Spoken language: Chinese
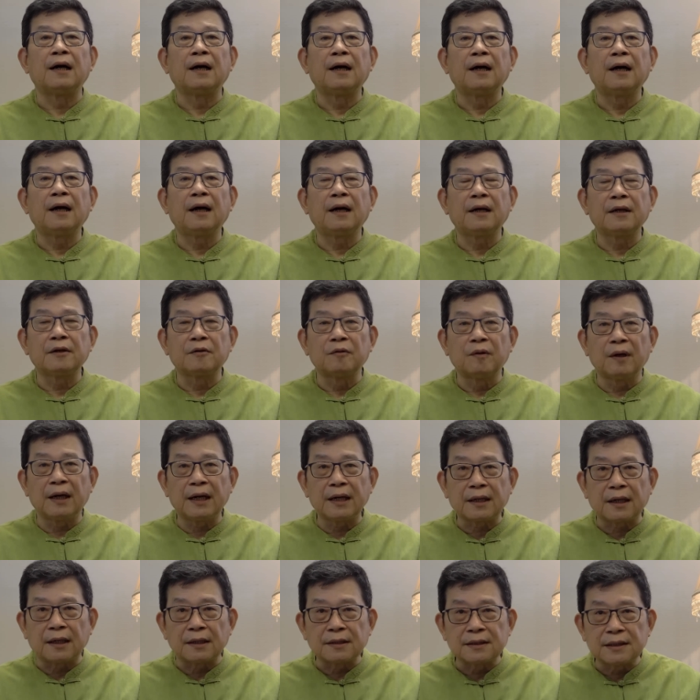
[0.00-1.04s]
爱国爱
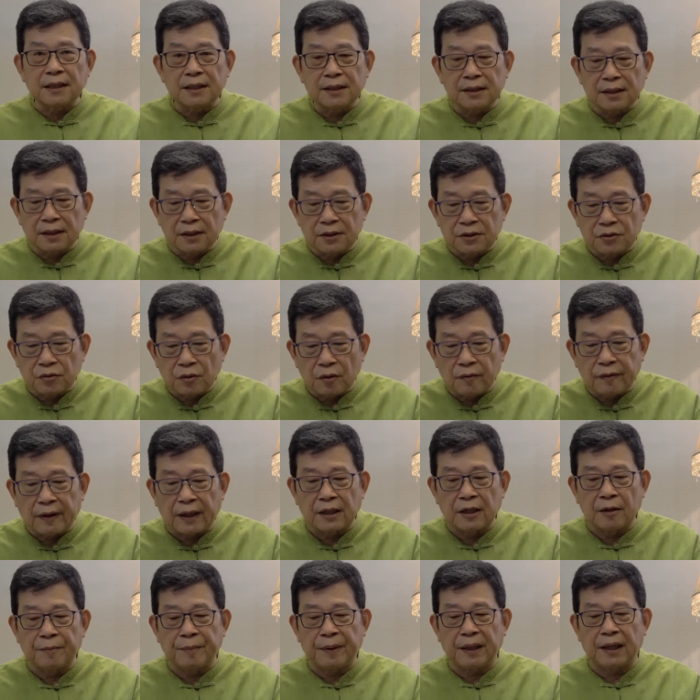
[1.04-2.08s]
港阵营的说法也
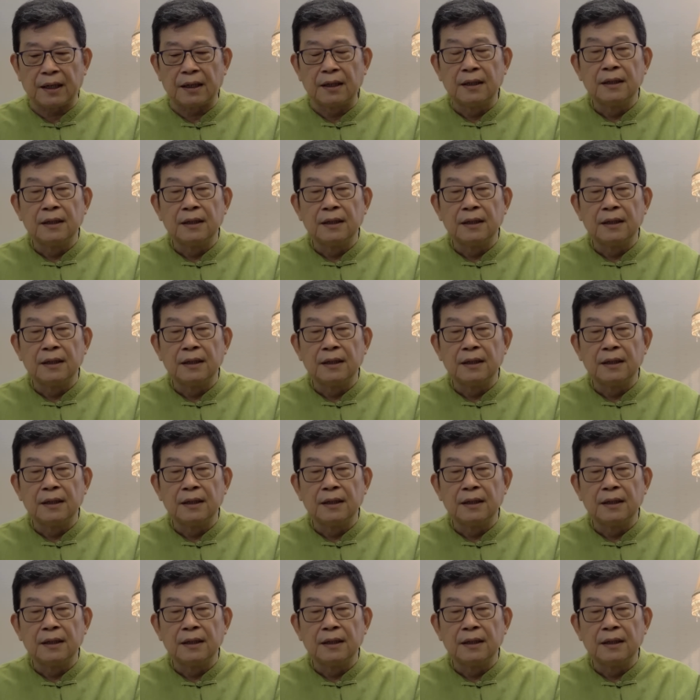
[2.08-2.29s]
罢，